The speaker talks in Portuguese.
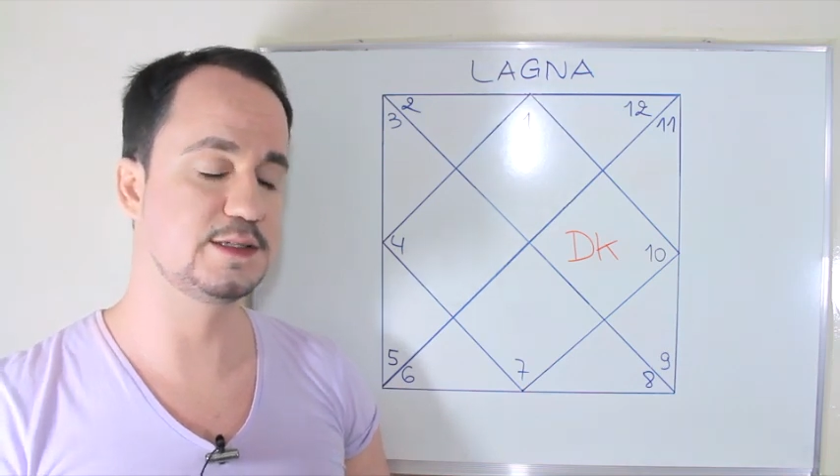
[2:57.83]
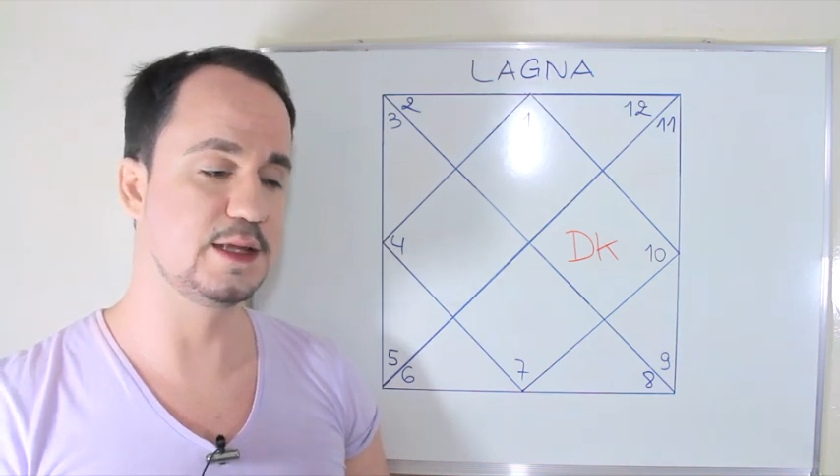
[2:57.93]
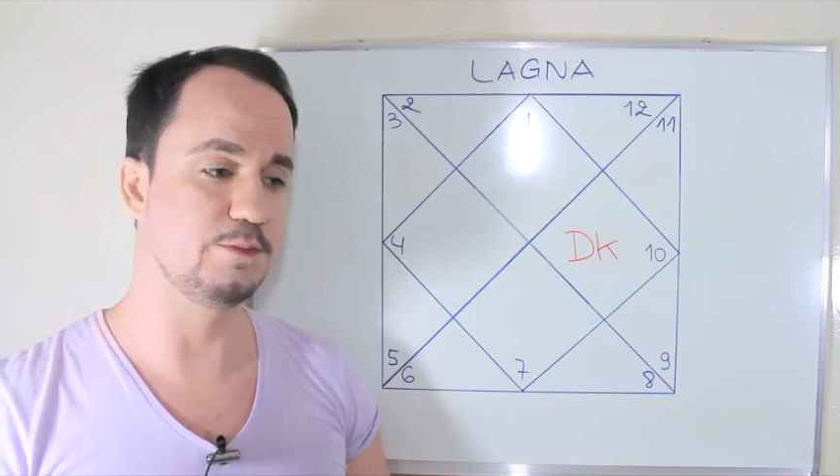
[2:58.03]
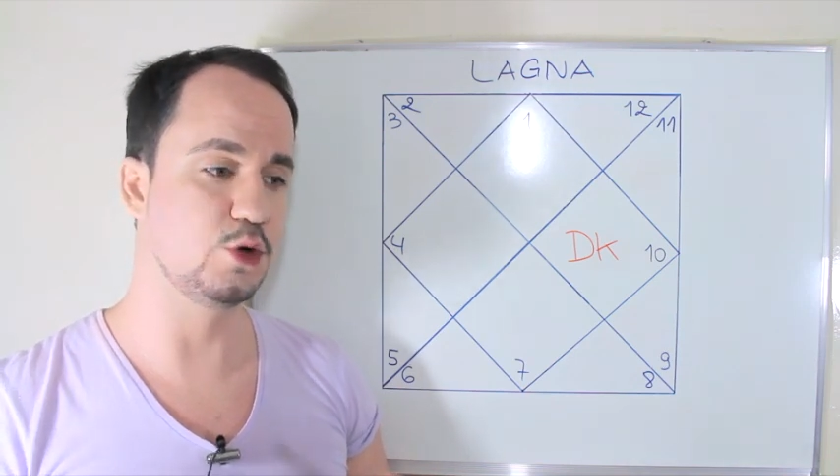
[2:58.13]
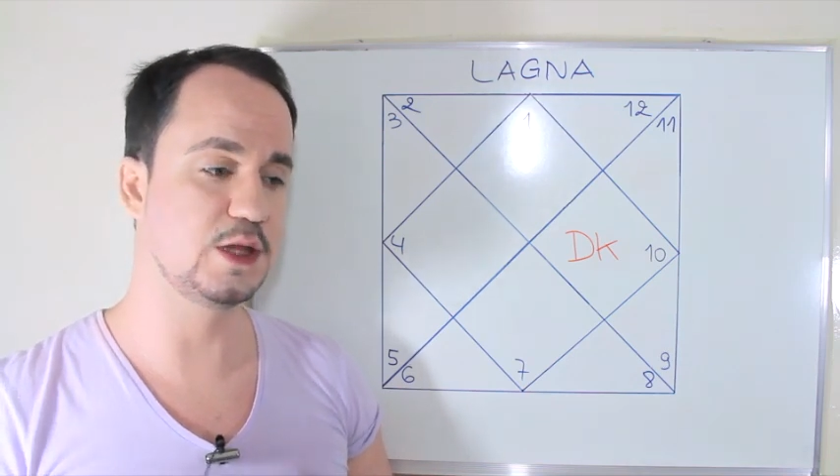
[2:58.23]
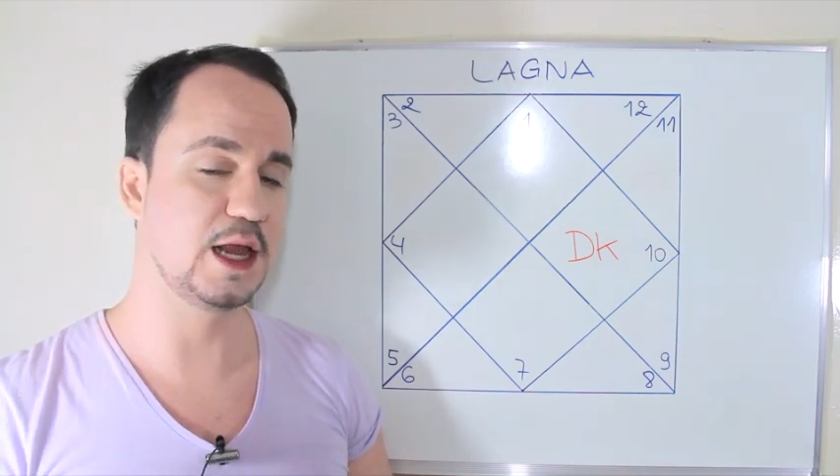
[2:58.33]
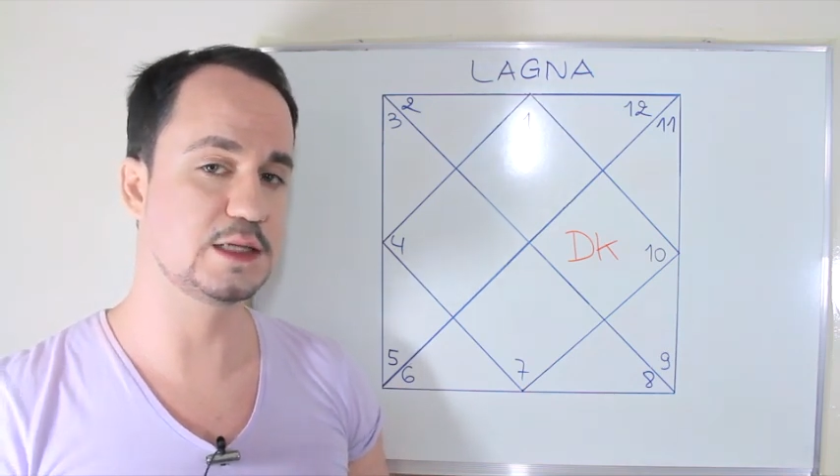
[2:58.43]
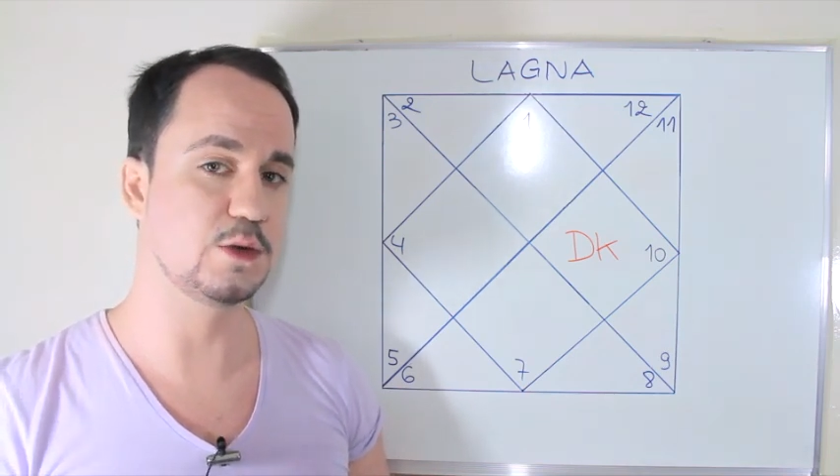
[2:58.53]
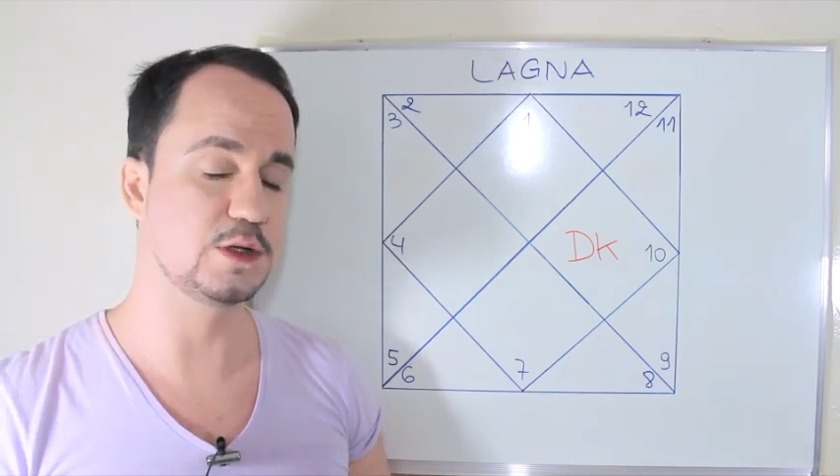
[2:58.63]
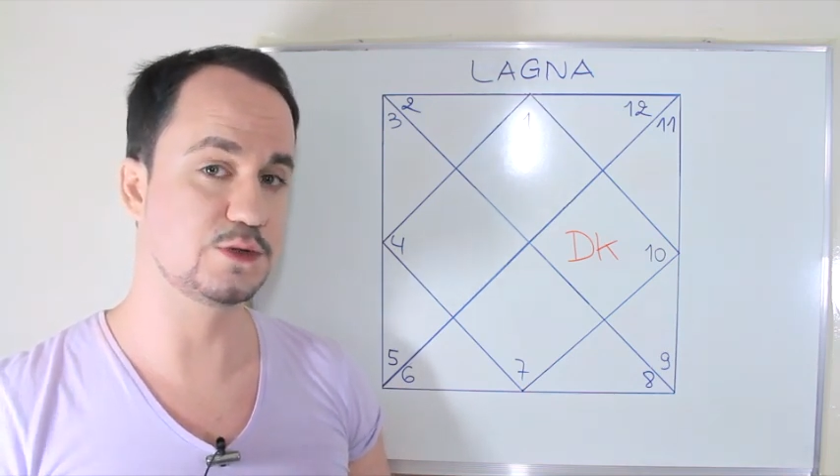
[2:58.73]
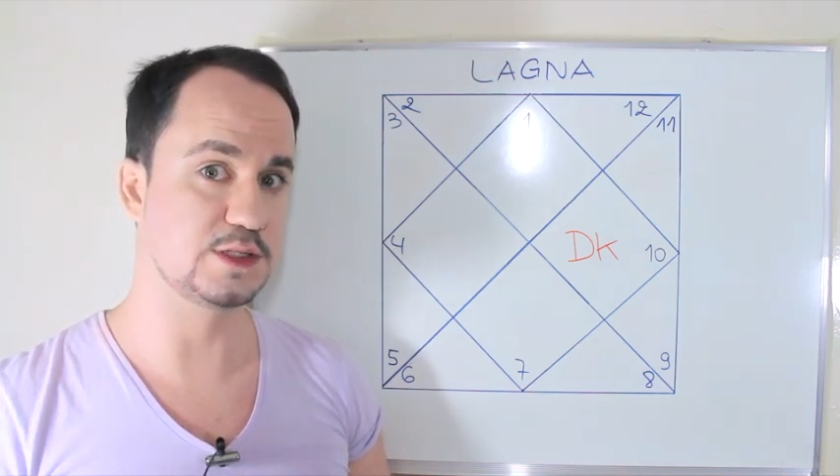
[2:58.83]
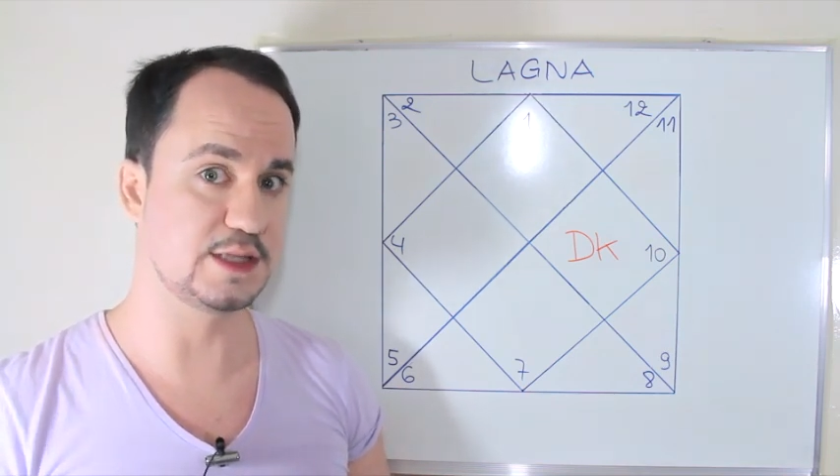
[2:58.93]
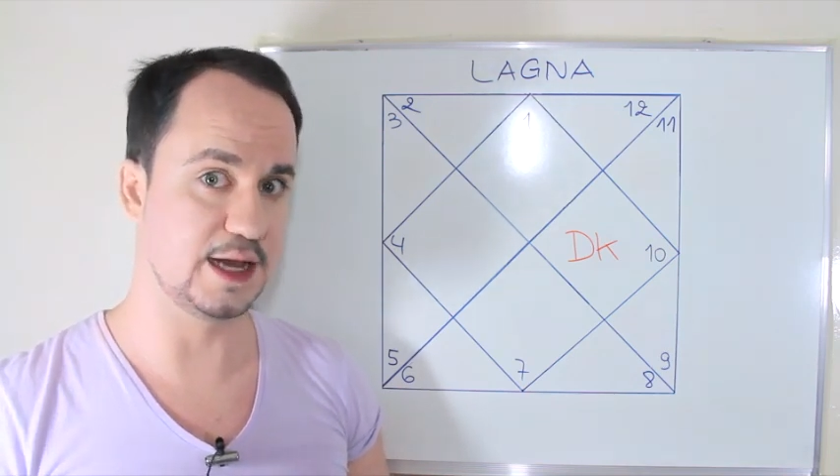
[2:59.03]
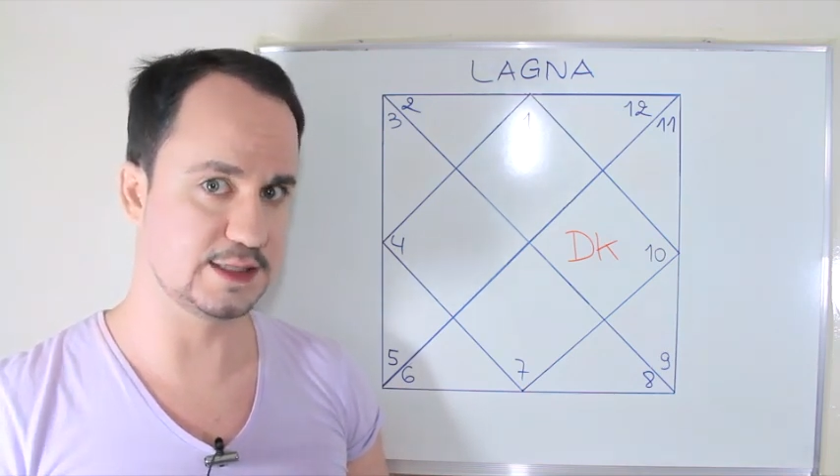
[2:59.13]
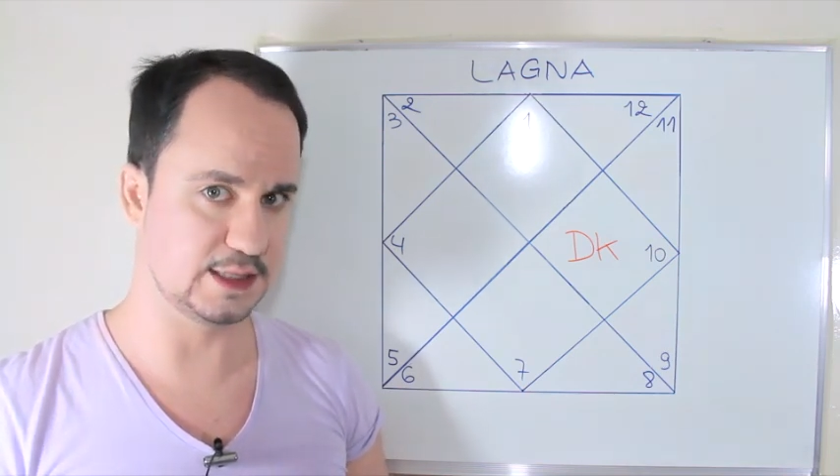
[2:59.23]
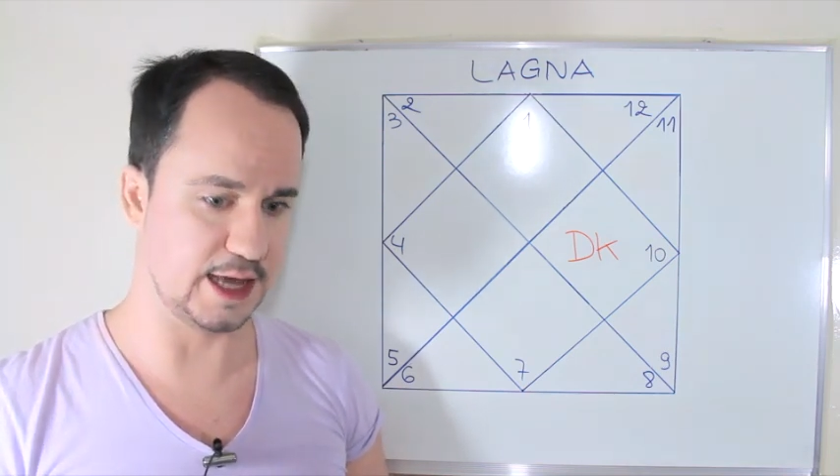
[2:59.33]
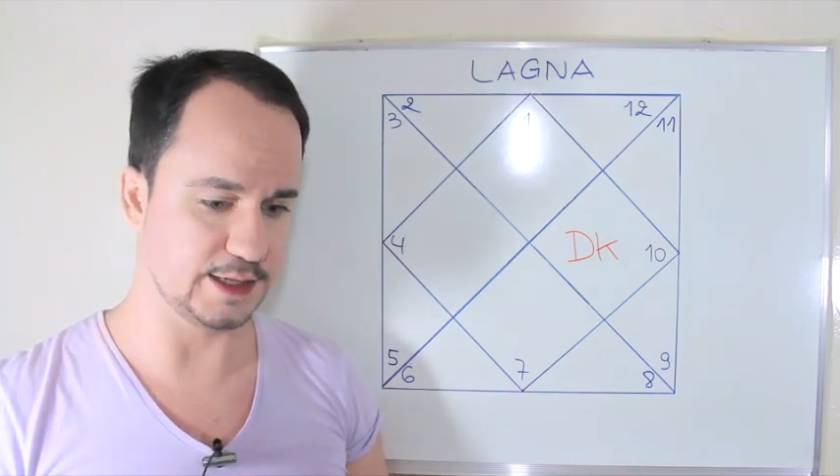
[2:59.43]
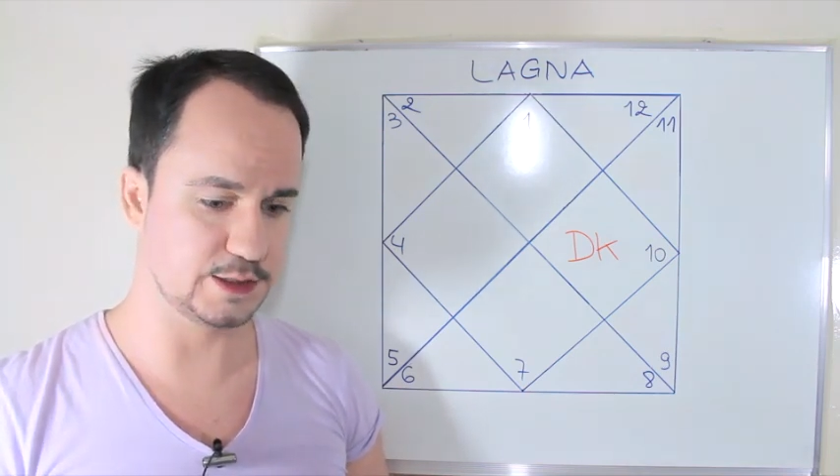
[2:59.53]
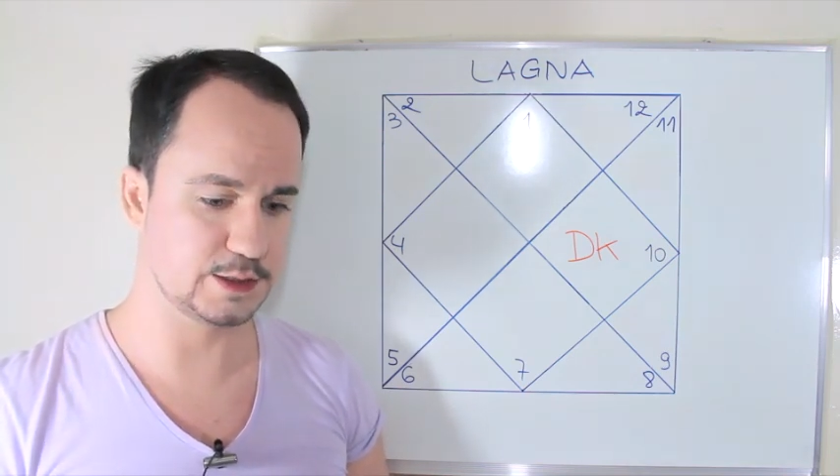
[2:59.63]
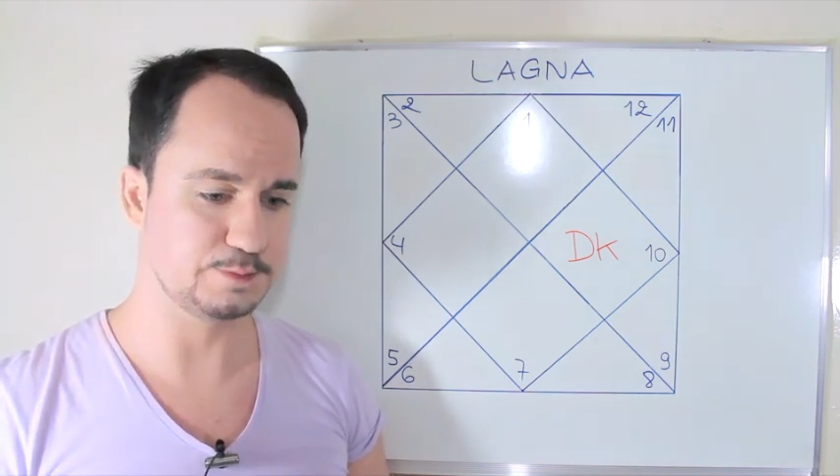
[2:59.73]
ter muita relação com as coisas da casa
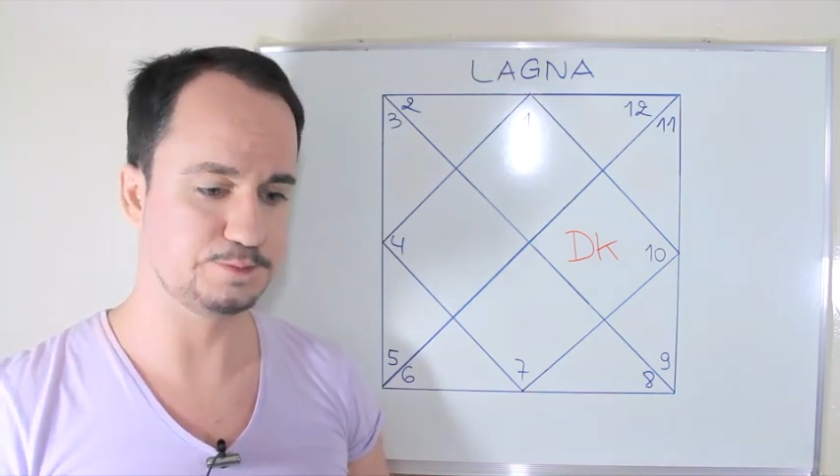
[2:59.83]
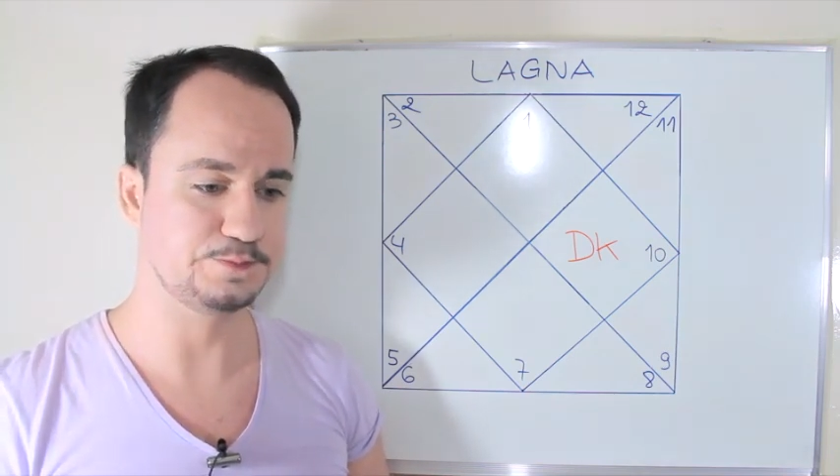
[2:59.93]
10.